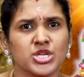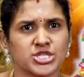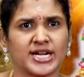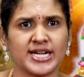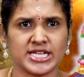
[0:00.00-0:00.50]

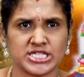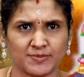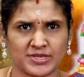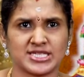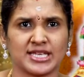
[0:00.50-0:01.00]
சண்டி
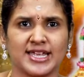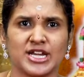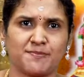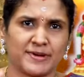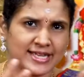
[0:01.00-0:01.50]

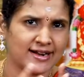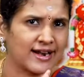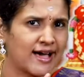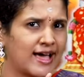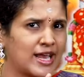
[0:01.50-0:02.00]
சப்தசதின்னு
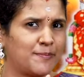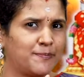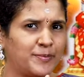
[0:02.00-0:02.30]
பதங்களால்